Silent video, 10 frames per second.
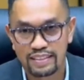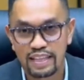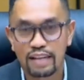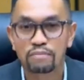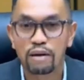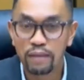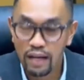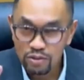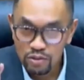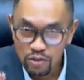Nah
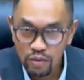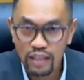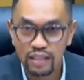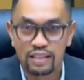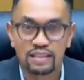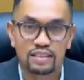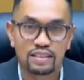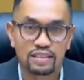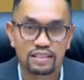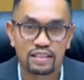Bapak harus tunjukin
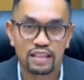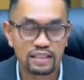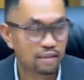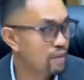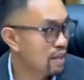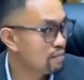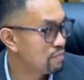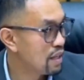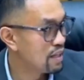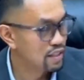yang disampaikan
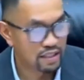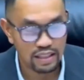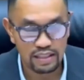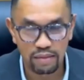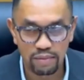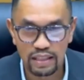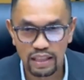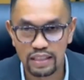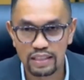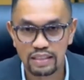Pak Nasir
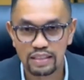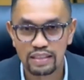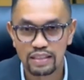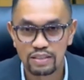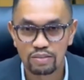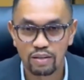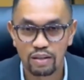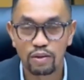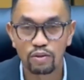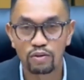Jamil tadi,
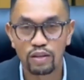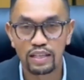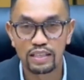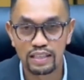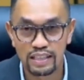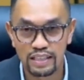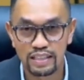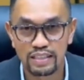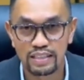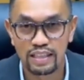surat pengunduran
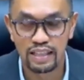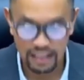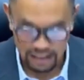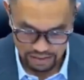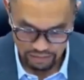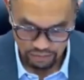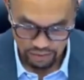diri dari